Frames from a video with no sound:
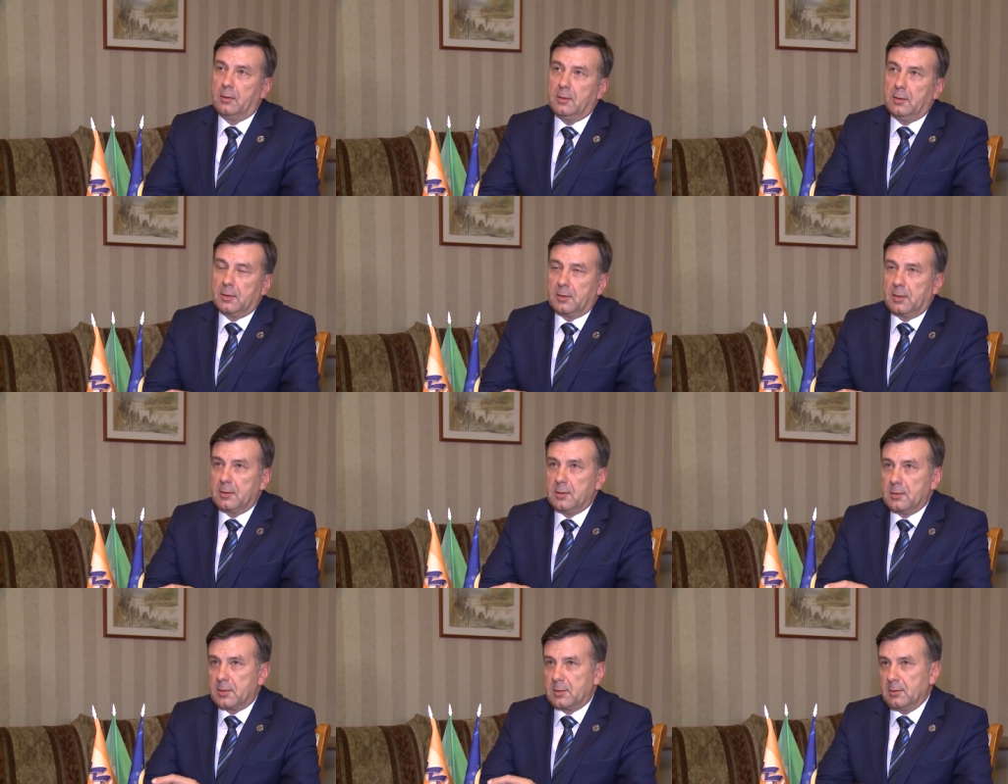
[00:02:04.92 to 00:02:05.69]
Нет,
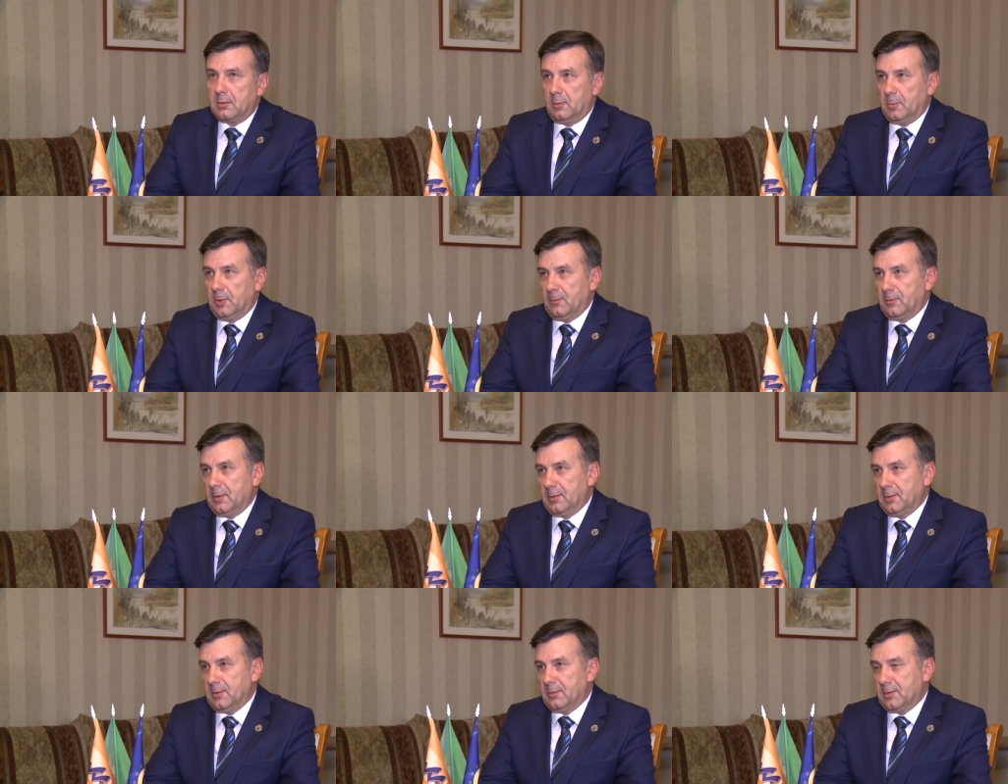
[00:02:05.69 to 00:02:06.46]
конечно, Роман
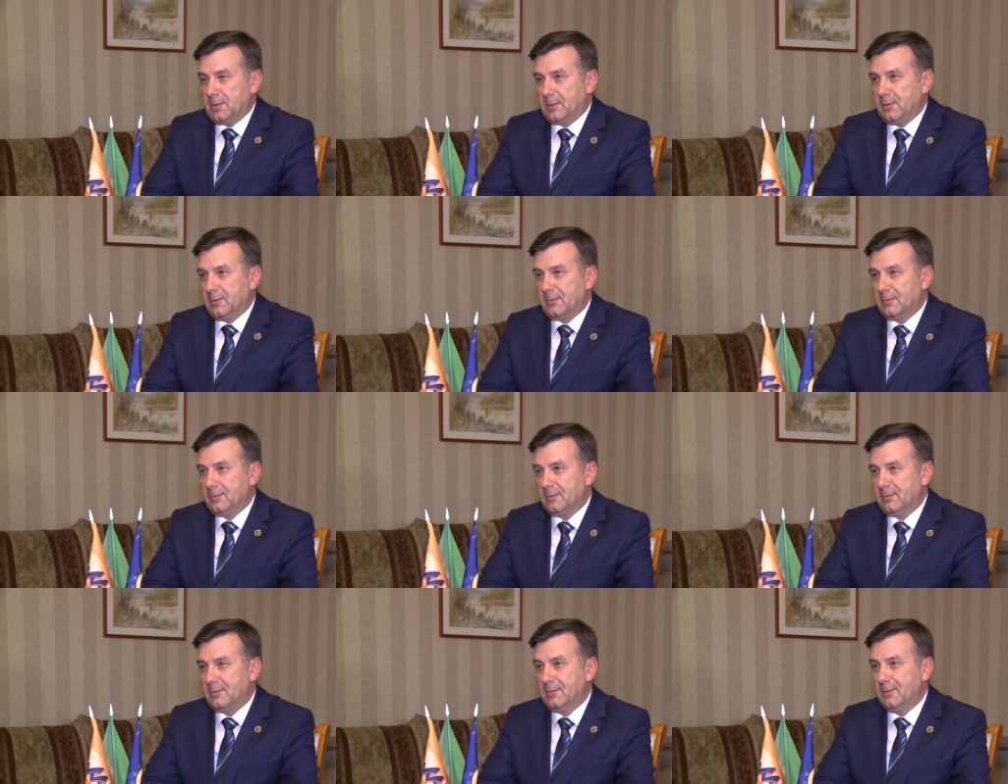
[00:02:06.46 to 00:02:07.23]
Викторович.
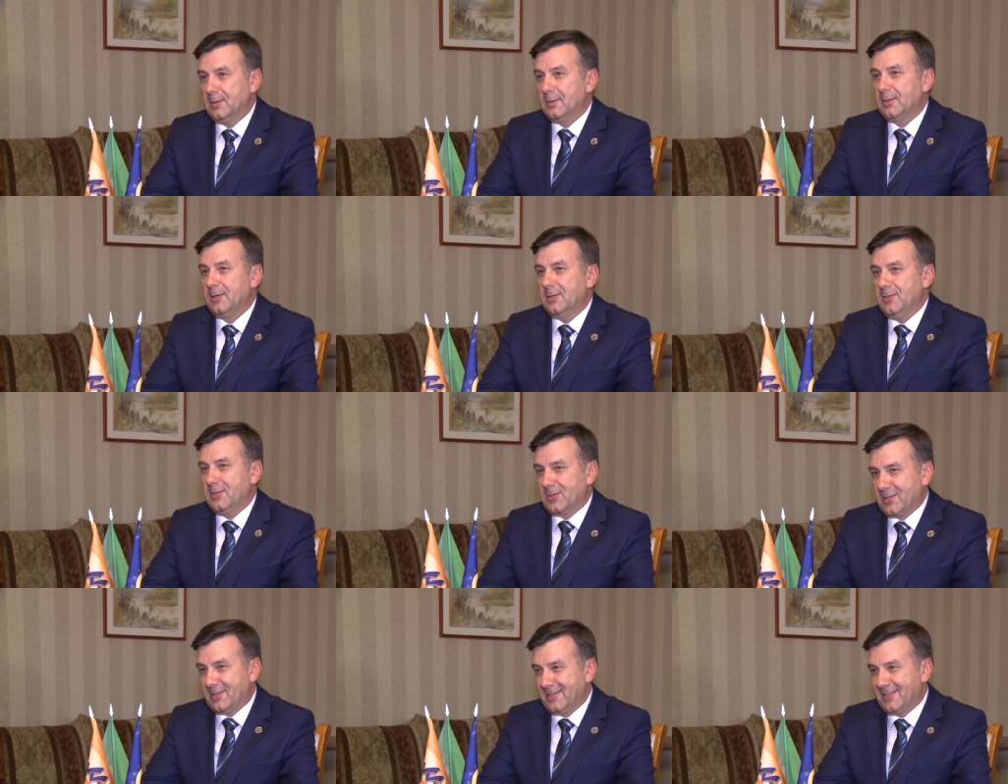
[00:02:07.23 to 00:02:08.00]
Нет,
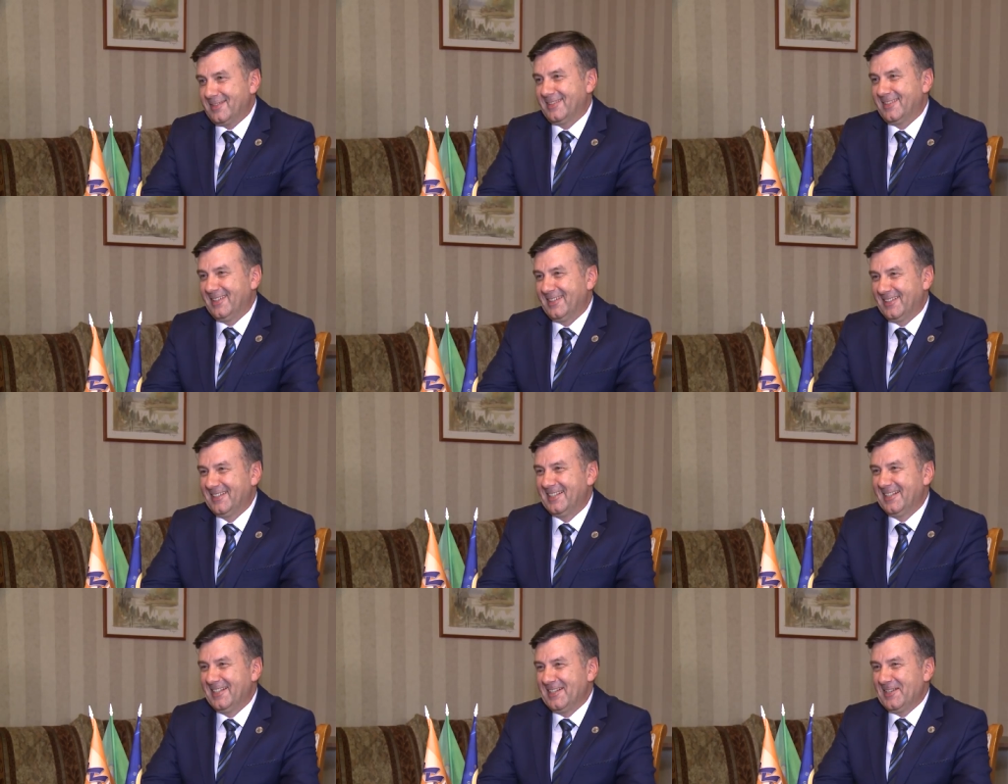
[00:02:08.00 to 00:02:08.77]
конечно.
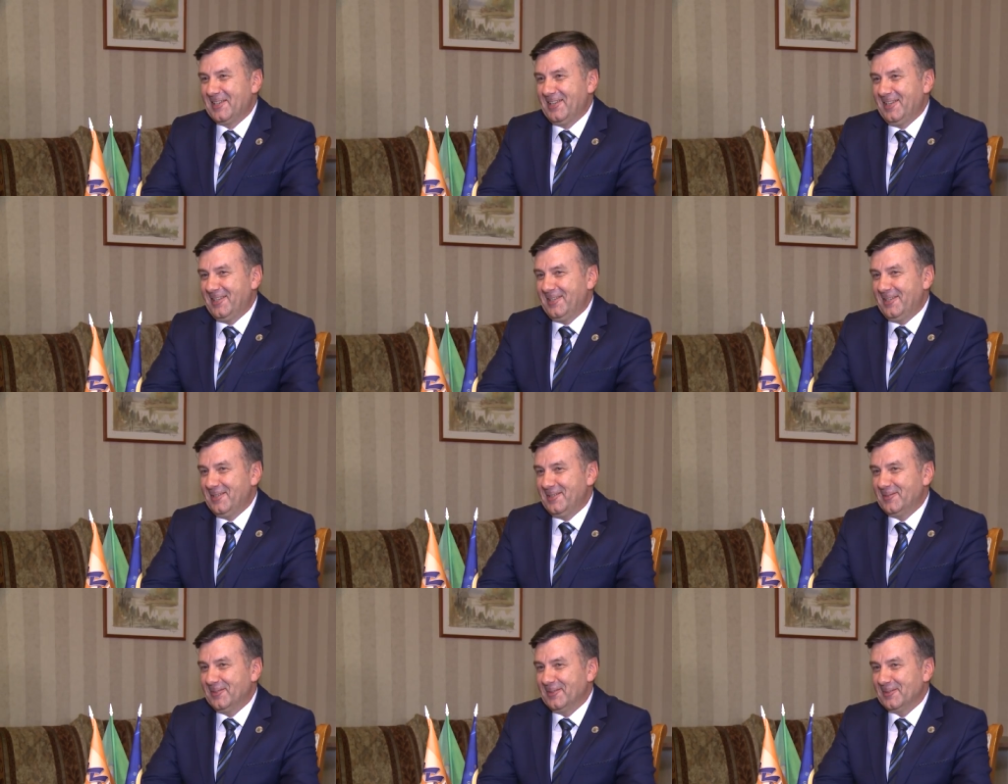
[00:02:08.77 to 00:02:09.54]

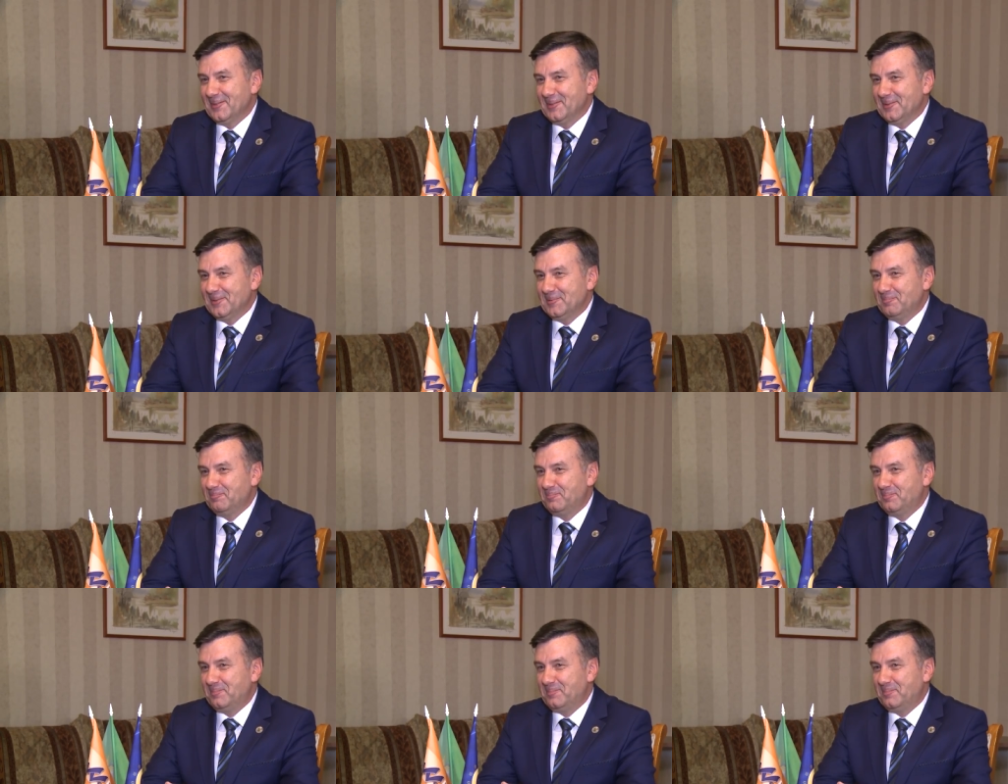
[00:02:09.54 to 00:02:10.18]
И, э,